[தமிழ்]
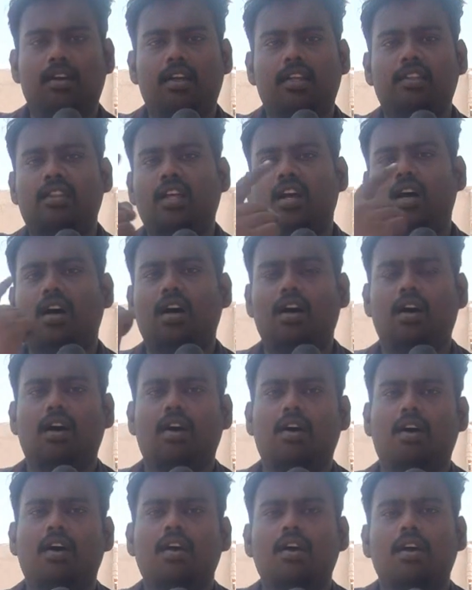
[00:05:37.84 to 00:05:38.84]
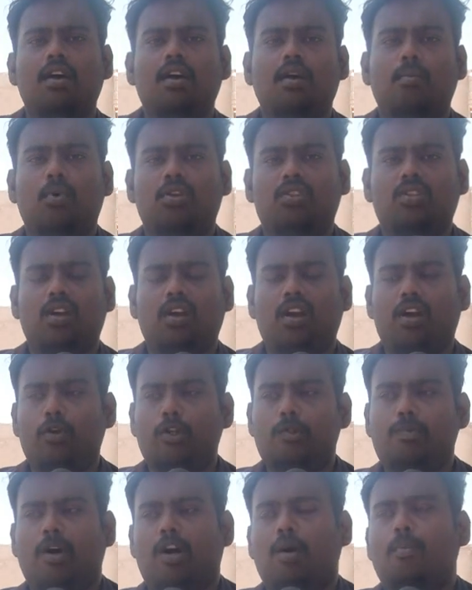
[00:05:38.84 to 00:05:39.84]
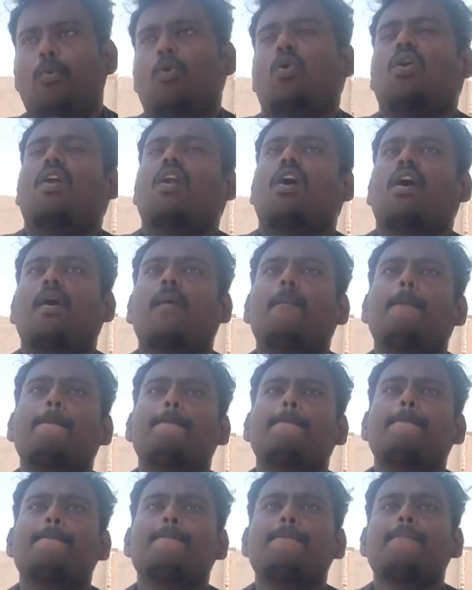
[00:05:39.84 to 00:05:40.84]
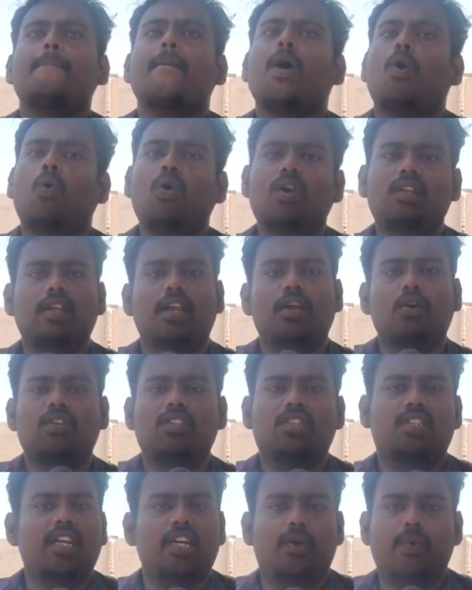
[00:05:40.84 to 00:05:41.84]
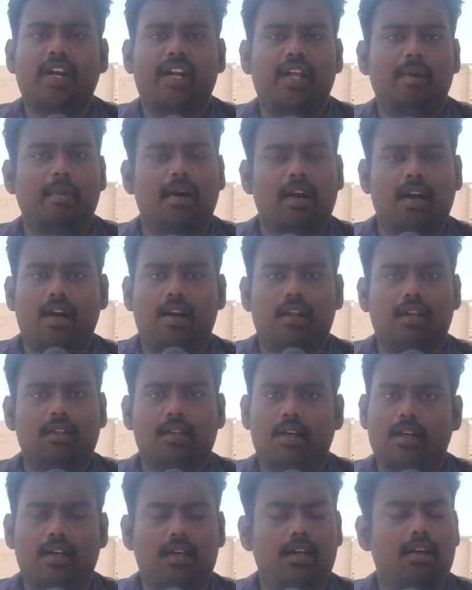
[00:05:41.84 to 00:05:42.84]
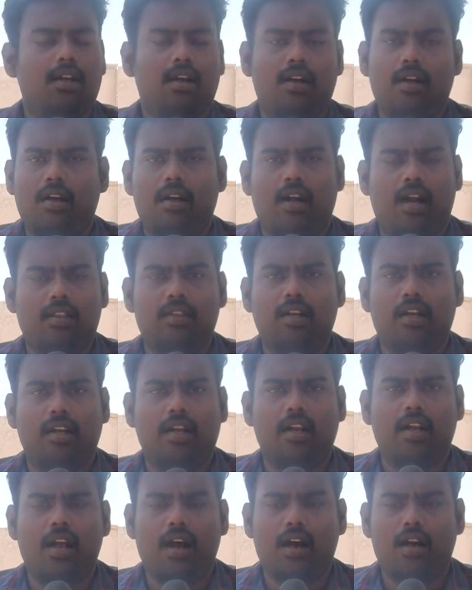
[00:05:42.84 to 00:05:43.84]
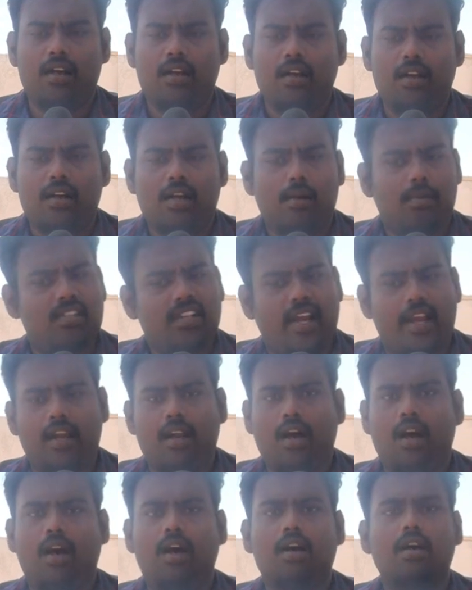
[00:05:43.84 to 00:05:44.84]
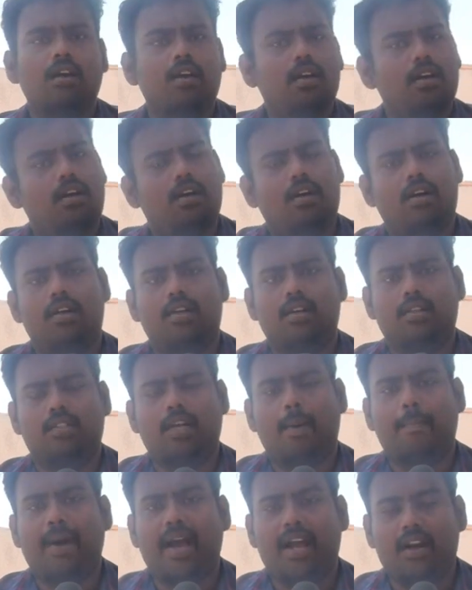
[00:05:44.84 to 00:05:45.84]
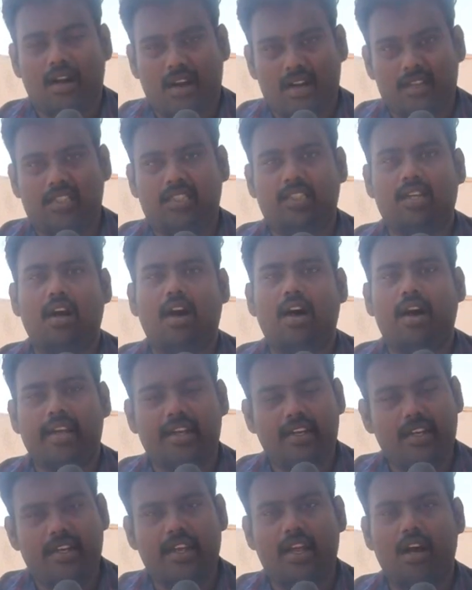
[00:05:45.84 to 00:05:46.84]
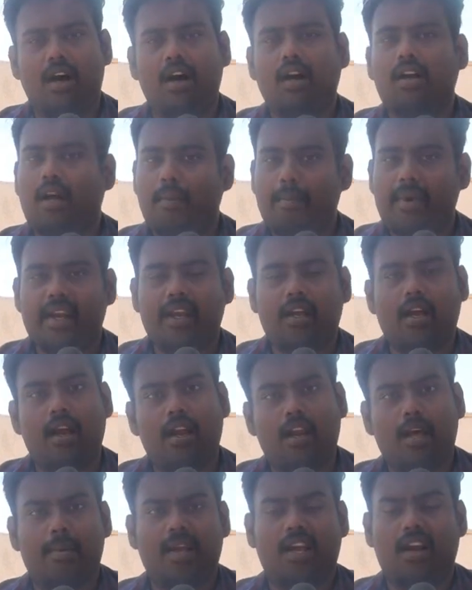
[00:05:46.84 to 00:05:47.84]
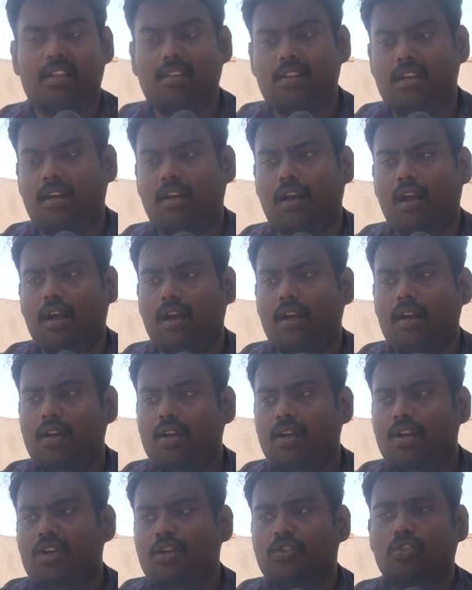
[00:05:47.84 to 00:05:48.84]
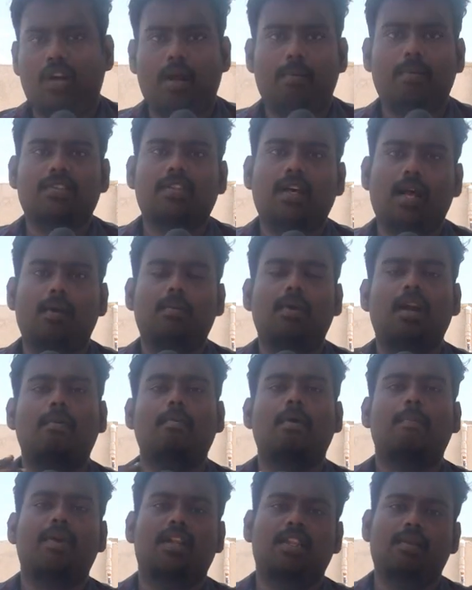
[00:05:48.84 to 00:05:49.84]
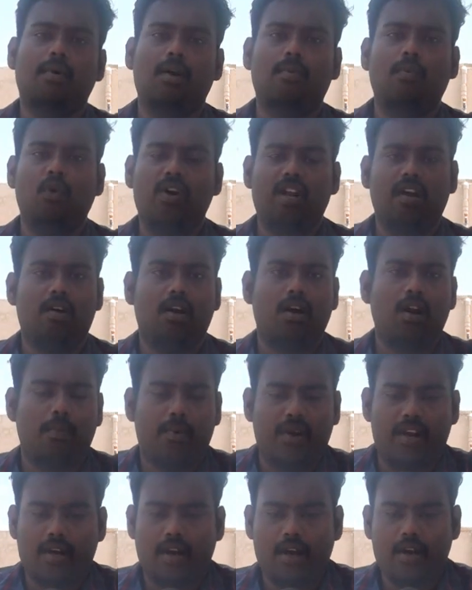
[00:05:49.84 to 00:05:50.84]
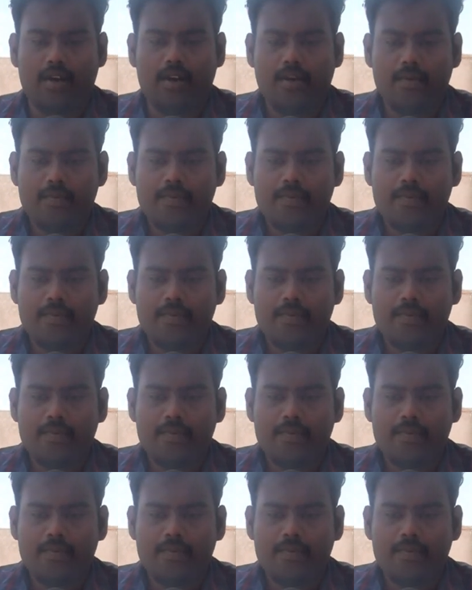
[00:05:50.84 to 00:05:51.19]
இந்தியா மொத்தம் இருக்க நியூஸ் பக்கம் போனோம்னா உங்களுக்கு தெரியும் ஜி டுவெண்ட்டி மாநாடு அந்த நடந்துகிட்ருக்கு இல்லையா நம்ம சைனா ஜப்பான் ரஷ்யா இந்தியா அமெரிக்கா எல்லாமே கலந்துட்டுருக்காங்க ஸோ நம்ம சார்பில் நம்ம பிரதமர் மோடி அவர்கள் போயிருக்காரு